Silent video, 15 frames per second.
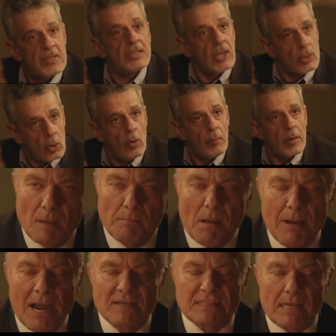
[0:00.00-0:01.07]
في 6 اكتوبر
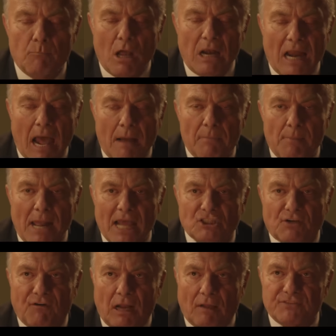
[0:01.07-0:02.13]
مباحث العمالة العامه
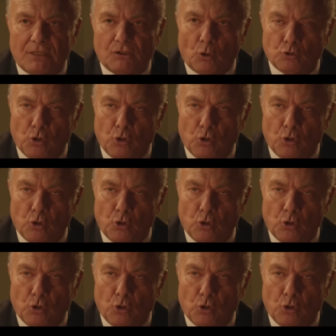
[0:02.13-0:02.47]
ملهاش فرع في 6